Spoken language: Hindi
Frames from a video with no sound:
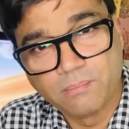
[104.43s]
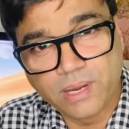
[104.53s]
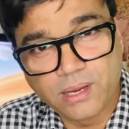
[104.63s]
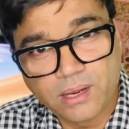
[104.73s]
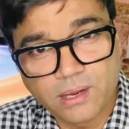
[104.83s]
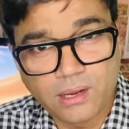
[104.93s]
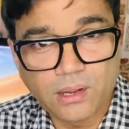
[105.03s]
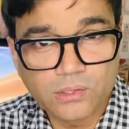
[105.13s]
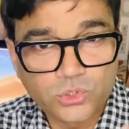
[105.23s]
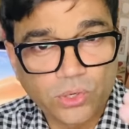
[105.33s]
में
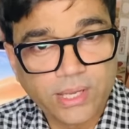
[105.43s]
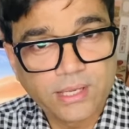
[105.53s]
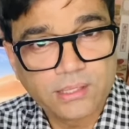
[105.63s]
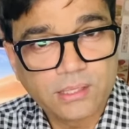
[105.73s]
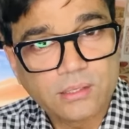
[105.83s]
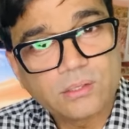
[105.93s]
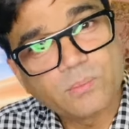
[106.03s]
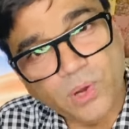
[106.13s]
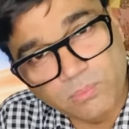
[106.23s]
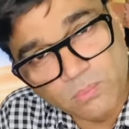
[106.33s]
जो है
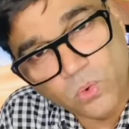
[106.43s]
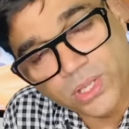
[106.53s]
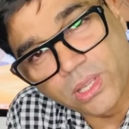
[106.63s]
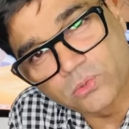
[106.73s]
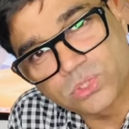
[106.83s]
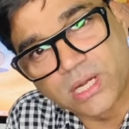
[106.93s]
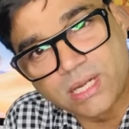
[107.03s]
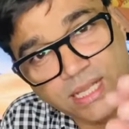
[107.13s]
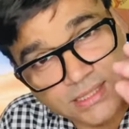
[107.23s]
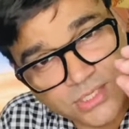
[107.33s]
प्रॉब्लम हो गई है उस
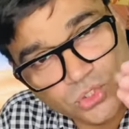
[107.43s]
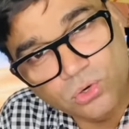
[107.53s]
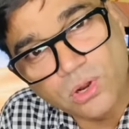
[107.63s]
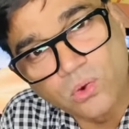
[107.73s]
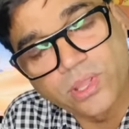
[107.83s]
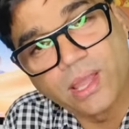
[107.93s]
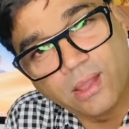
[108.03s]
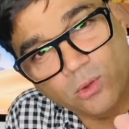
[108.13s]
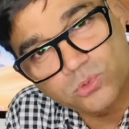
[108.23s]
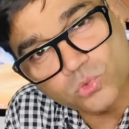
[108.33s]
किडनी का साइज छोटा हो गया है
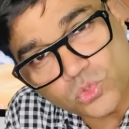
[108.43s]
और